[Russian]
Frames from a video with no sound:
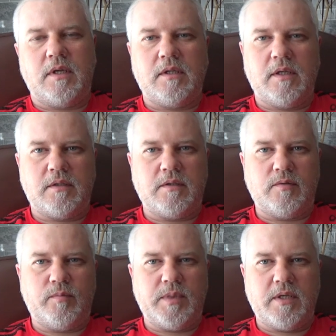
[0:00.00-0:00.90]
донаты
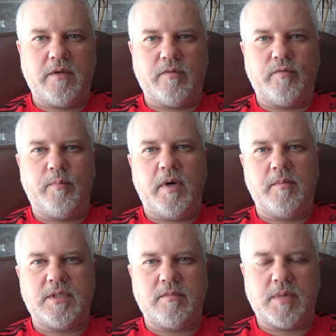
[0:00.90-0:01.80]
у меня в
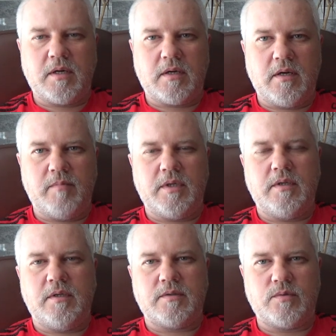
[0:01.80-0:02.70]
памяти программы
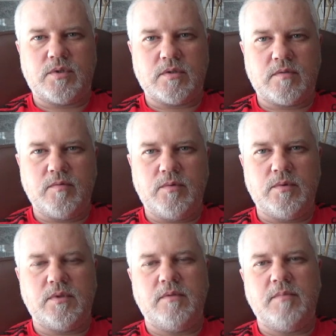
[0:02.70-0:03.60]

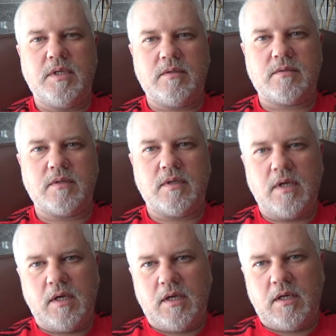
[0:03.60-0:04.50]
существуют, имеются.
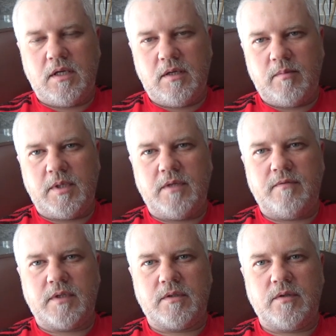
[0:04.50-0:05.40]
И мы
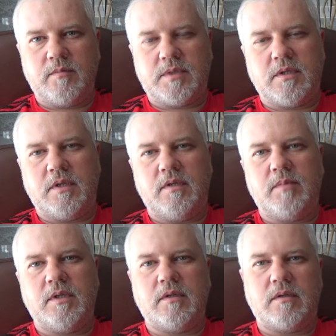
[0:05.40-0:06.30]
вернемся
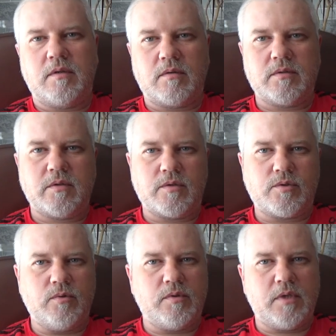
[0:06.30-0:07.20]
именно к
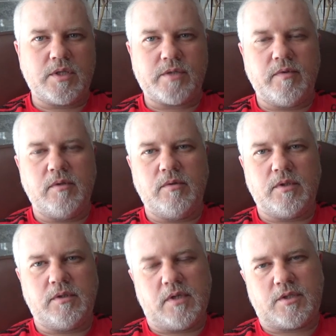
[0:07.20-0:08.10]
розыгрышу нашего
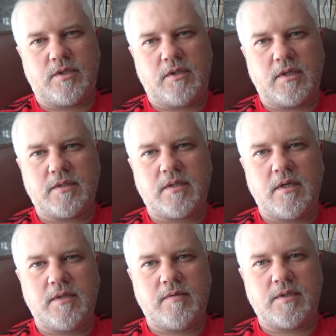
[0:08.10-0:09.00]
лота. Так что не
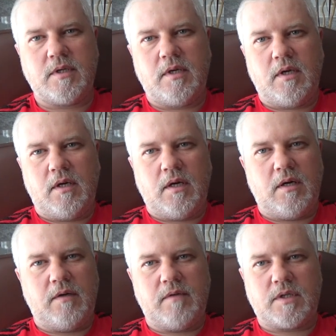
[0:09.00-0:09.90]
расстраивайтесь,
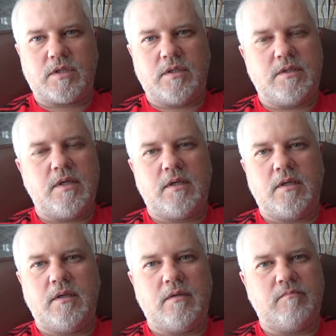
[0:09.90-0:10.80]
а, ваши
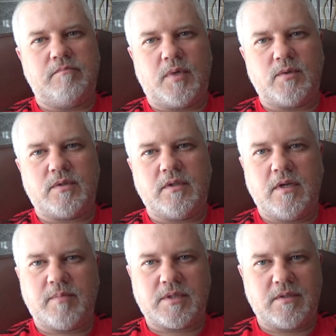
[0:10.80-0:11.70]
деньги
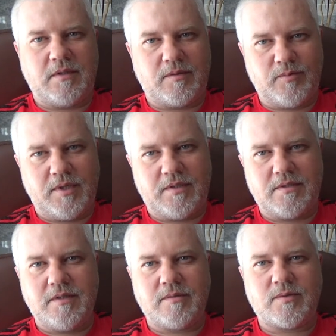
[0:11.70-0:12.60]
просто-напросто никуда не
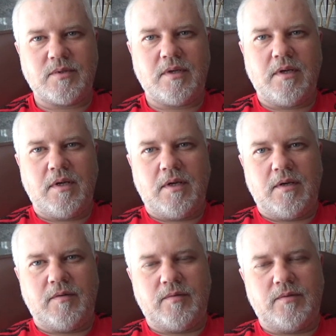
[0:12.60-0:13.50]
денутся.
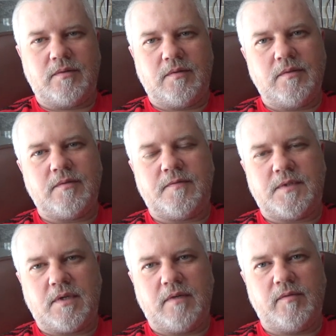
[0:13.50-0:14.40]
Вот. Но
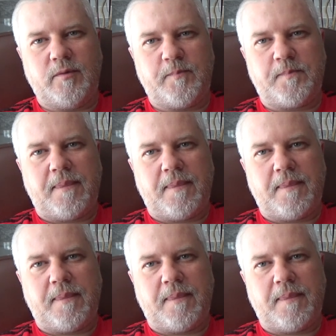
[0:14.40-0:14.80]
все равно